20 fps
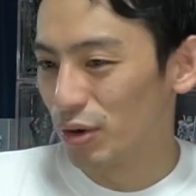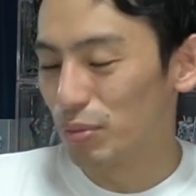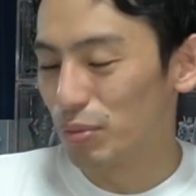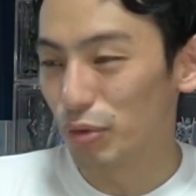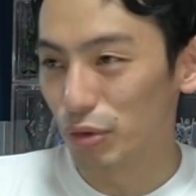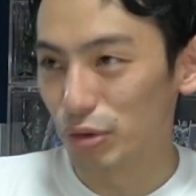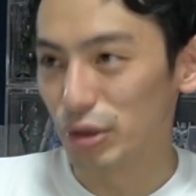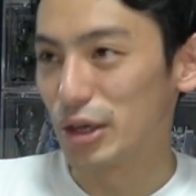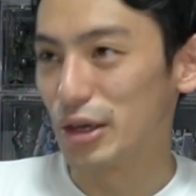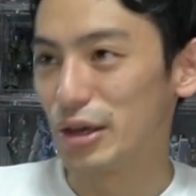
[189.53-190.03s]

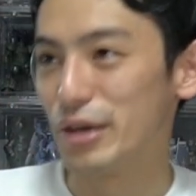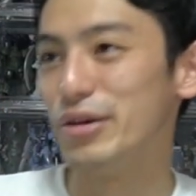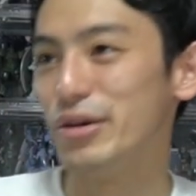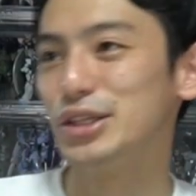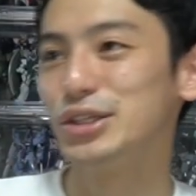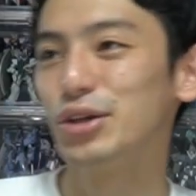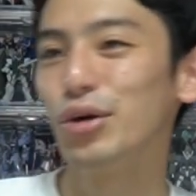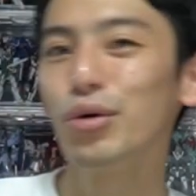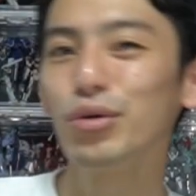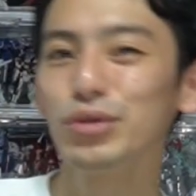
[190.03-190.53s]
もうね
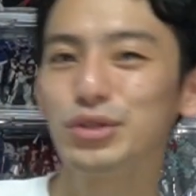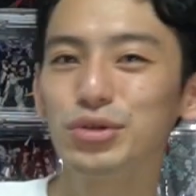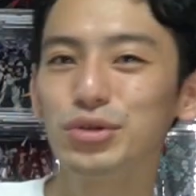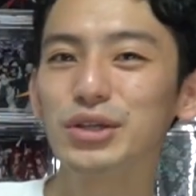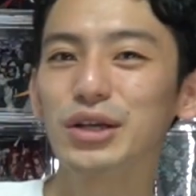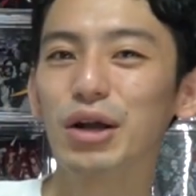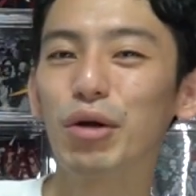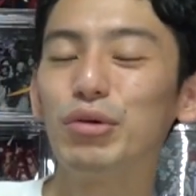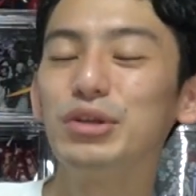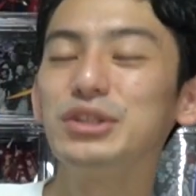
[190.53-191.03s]
情報処
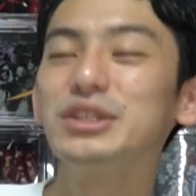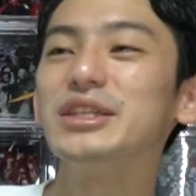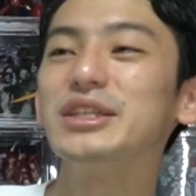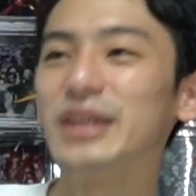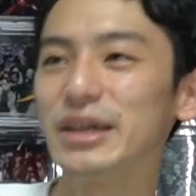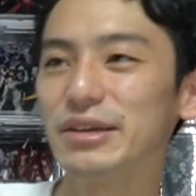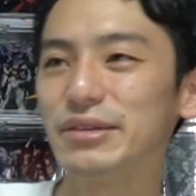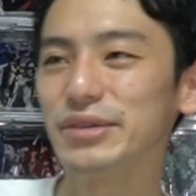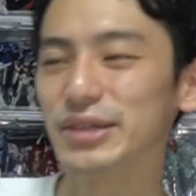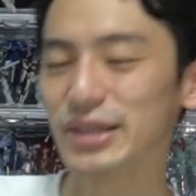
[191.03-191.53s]
理が追いついて
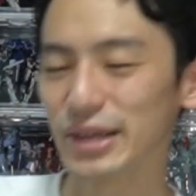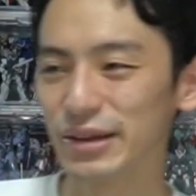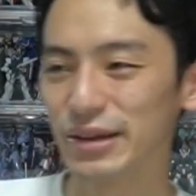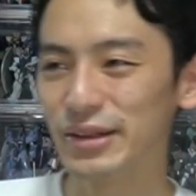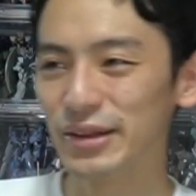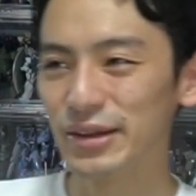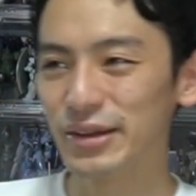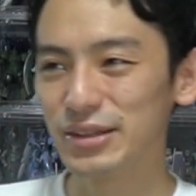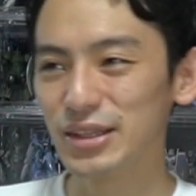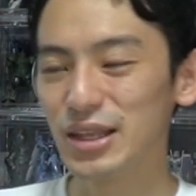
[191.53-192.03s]
ないというか、
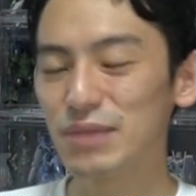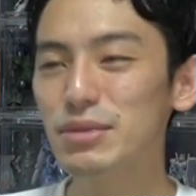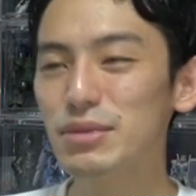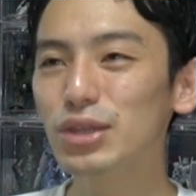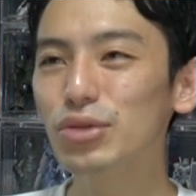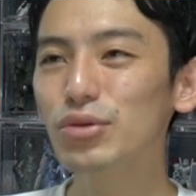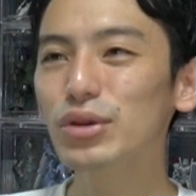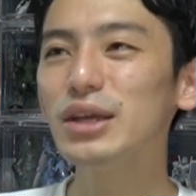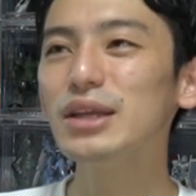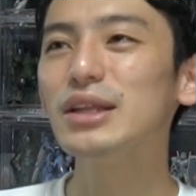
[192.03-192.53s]

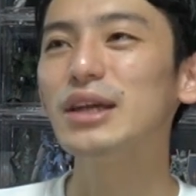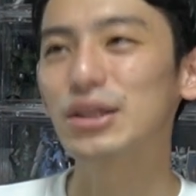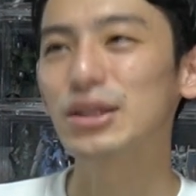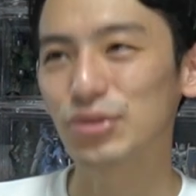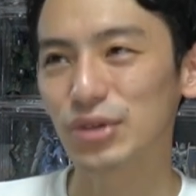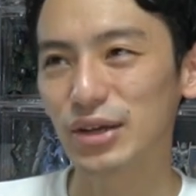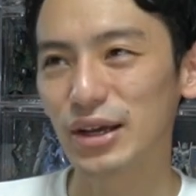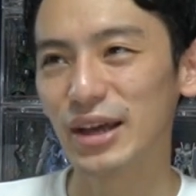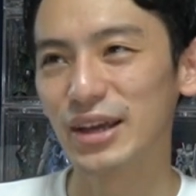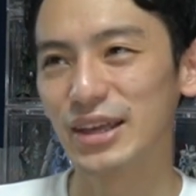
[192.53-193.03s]
デミトレーダー
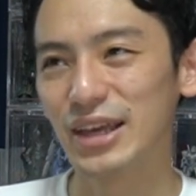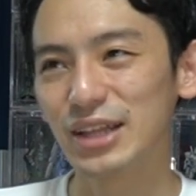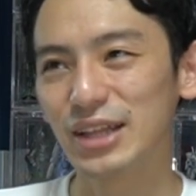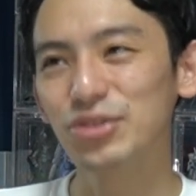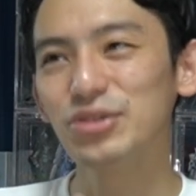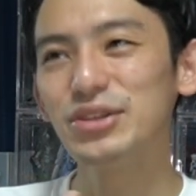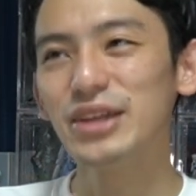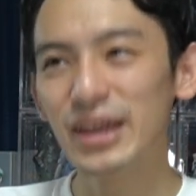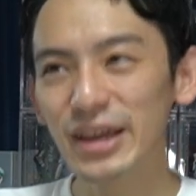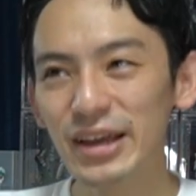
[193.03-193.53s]
とかやっ
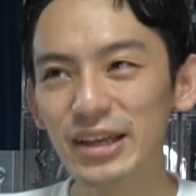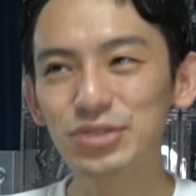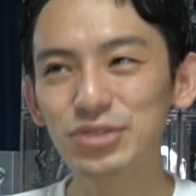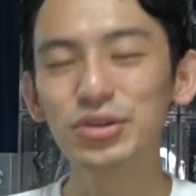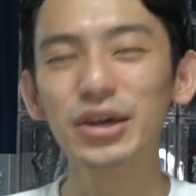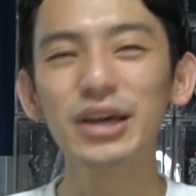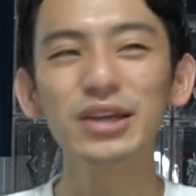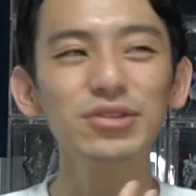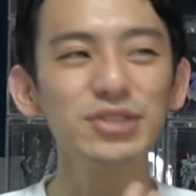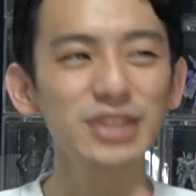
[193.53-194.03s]
とねそ
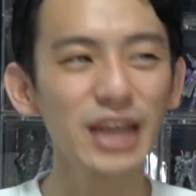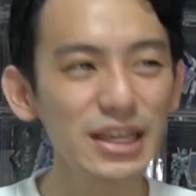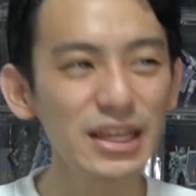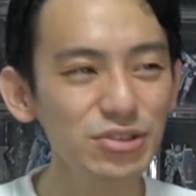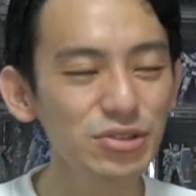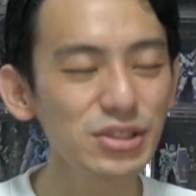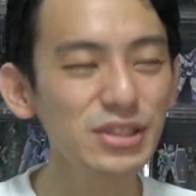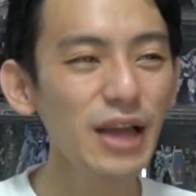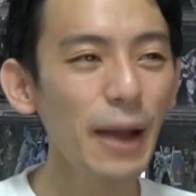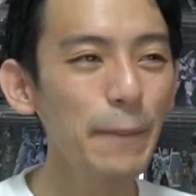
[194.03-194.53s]
の辺の最
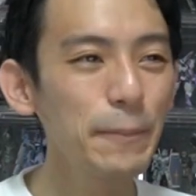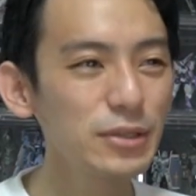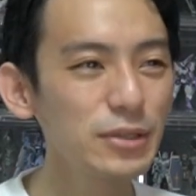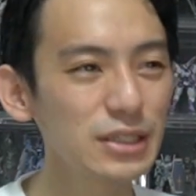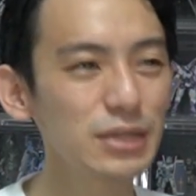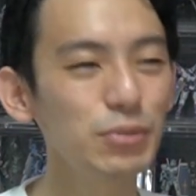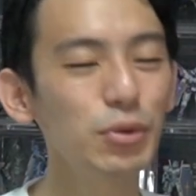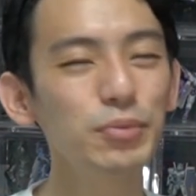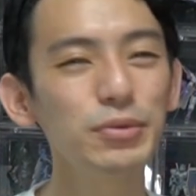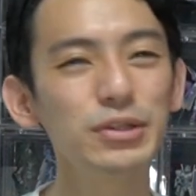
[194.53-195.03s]
初に、ね、発表
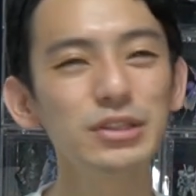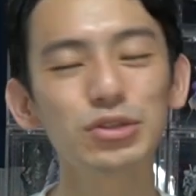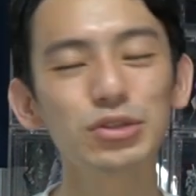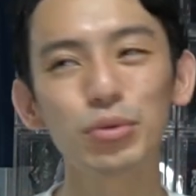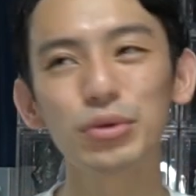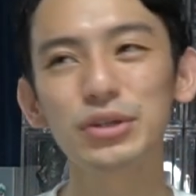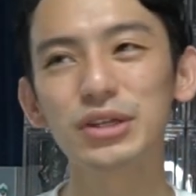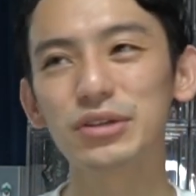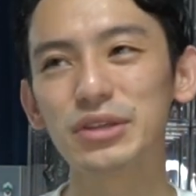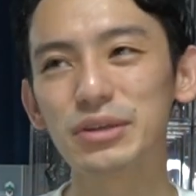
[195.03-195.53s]
されたモビルスーツを
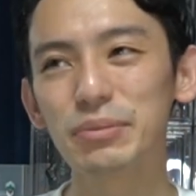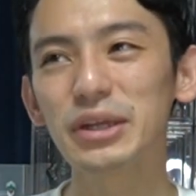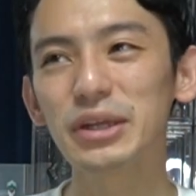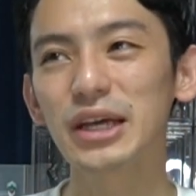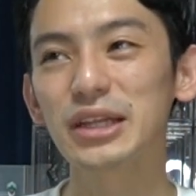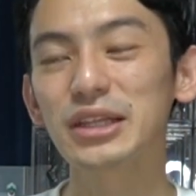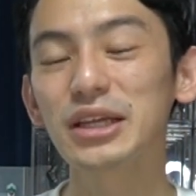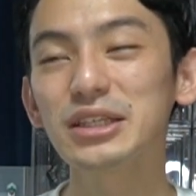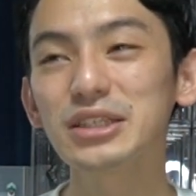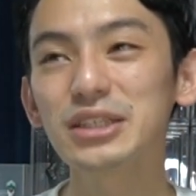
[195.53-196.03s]
覚えたのにま
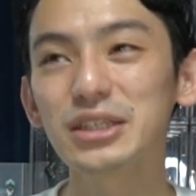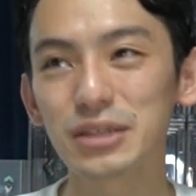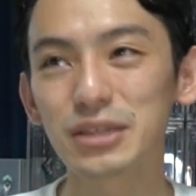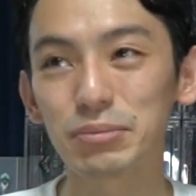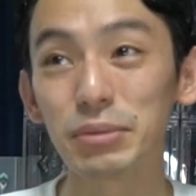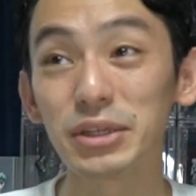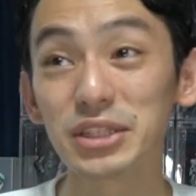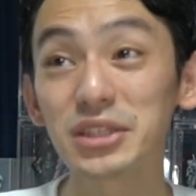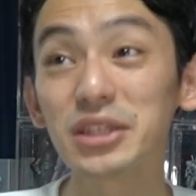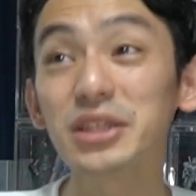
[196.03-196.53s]
だ新しいやつ
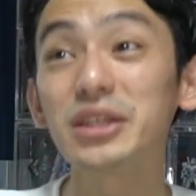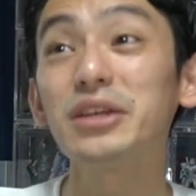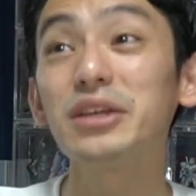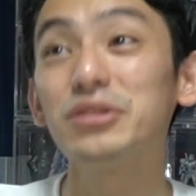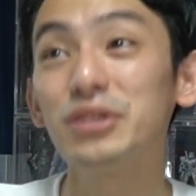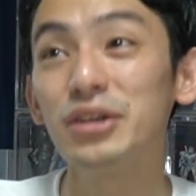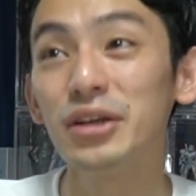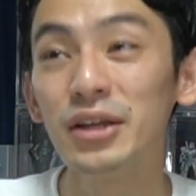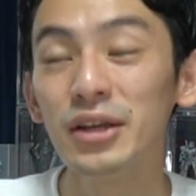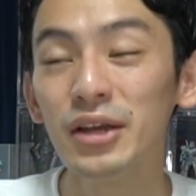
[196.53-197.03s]
がめっちゃ出てい
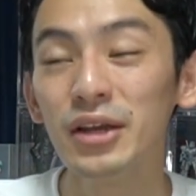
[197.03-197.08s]
る。